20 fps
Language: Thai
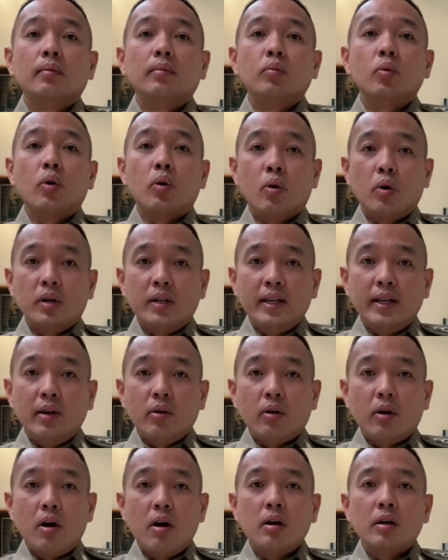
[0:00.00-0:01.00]
บุคคลที่
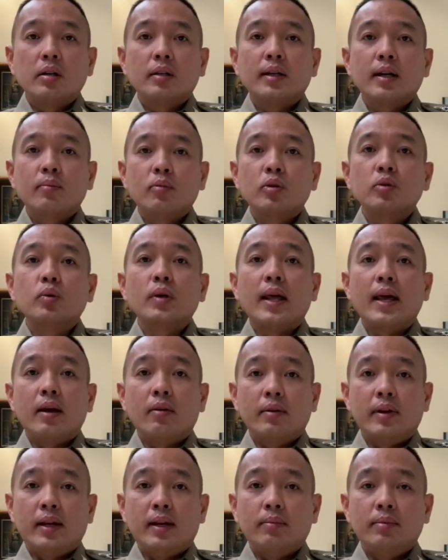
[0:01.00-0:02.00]
เกี่ยวข้องทั้งหมดอยู่แล้ว
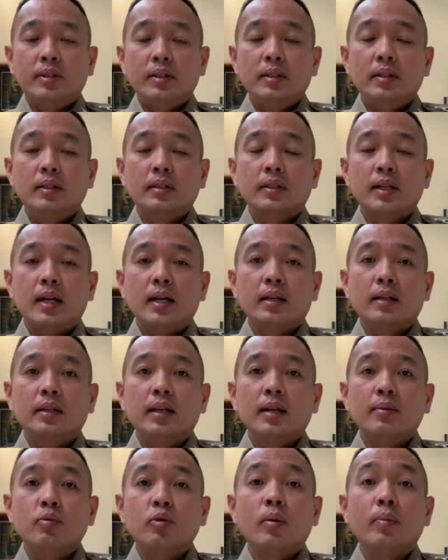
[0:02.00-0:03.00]
นะครับ ซึ่งทาง
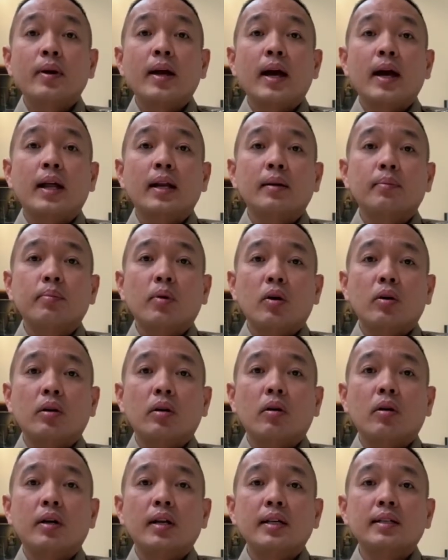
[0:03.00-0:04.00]
ท่านผู้กัาการปท
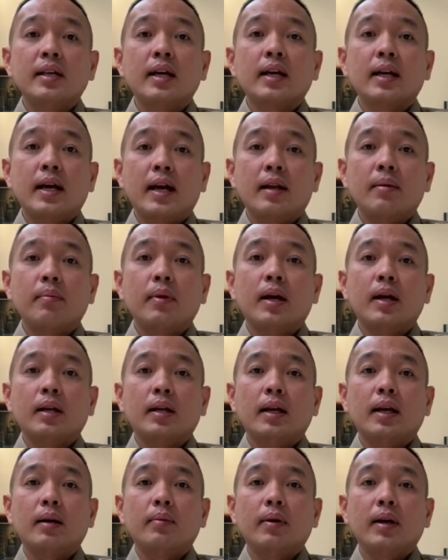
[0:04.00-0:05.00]
ได้สั่งการมา
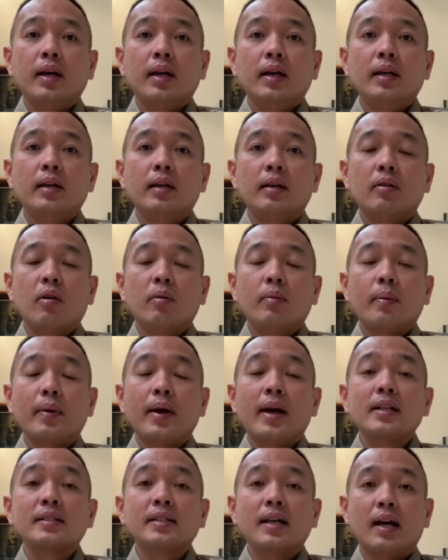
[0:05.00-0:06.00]
นะครับ ให้กองกับ
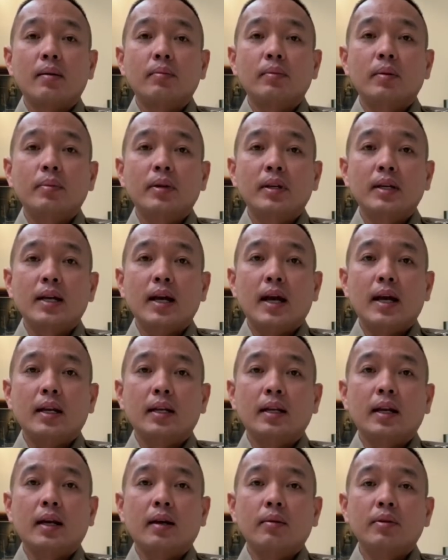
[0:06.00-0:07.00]
การสามดำเนินการ
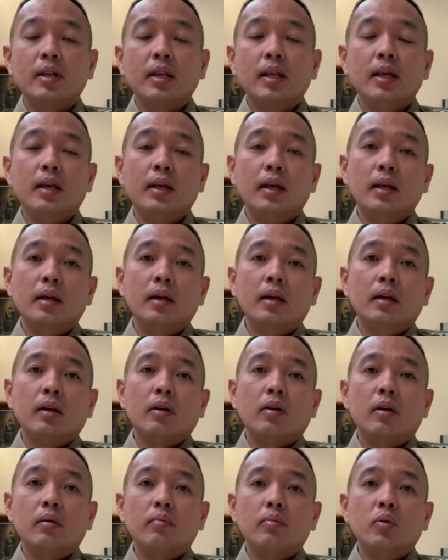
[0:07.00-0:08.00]
นะครับทีนี้
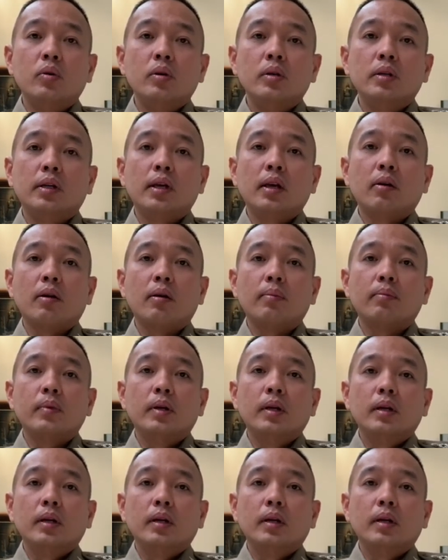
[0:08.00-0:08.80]
ข้อมูลเกี่ยวกับ